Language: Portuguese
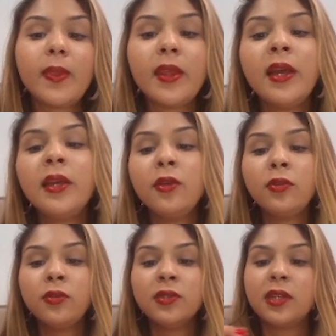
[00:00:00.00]
Aqui eu estou
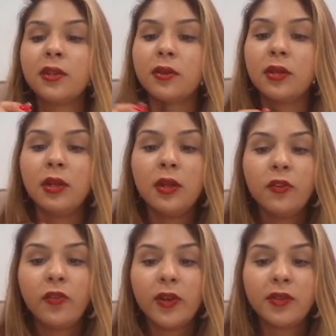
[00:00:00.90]
usando, ó,
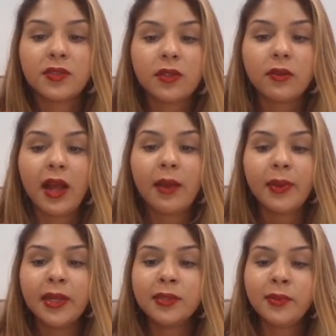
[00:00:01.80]
fone de celular
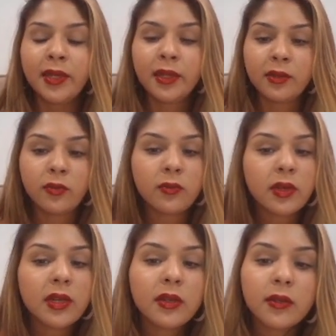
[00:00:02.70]
mesmo, né? Que estão. Cadê?